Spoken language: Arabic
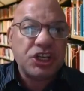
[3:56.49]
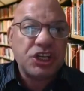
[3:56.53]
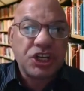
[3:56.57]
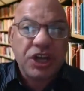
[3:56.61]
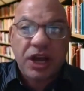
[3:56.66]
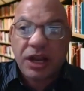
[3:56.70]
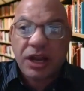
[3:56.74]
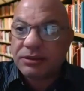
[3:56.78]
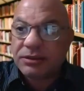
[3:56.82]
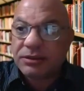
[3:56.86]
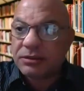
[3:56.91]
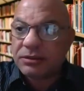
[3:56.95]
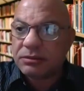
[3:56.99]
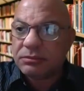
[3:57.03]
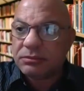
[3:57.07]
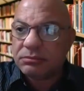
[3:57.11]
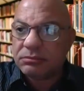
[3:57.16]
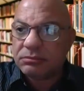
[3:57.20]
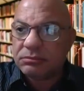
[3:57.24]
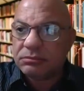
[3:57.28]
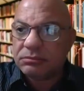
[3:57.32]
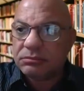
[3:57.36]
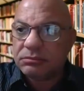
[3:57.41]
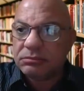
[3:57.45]
شوت
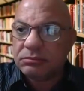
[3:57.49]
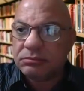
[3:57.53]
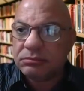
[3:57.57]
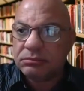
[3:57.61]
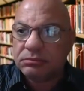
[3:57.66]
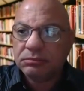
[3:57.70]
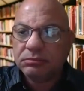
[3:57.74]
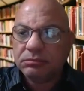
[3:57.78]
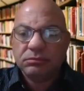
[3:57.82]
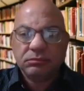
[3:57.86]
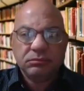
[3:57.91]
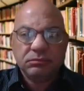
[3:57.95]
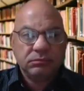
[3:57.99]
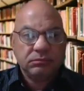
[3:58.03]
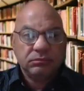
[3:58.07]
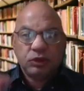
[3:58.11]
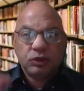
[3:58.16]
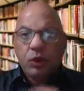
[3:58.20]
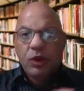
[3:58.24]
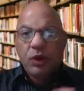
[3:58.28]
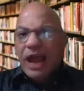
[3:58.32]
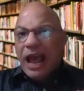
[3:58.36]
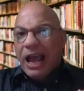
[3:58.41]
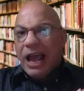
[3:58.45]

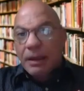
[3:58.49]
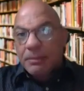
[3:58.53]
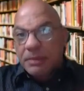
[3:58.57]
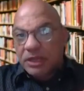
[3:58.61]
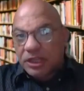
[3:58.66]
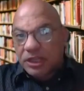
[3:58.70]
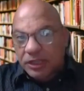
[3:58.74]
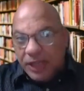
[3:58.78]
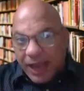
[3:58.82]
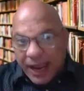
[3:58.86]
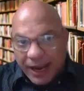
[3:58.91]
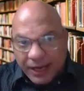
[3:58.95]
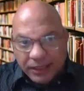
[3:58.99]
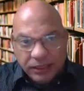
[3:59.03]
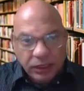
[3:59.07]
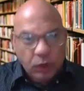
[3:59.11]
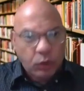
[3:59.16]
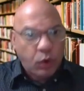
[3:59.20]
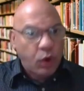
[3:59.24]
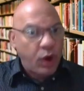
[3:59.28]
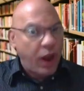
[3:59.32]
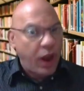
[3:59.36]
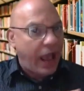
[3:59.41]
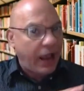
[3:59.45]
كل حاجة متاخدة
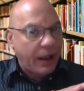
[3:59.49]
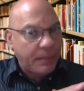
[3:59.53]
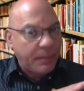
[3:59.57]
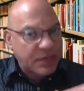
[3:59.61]
وكل حاجة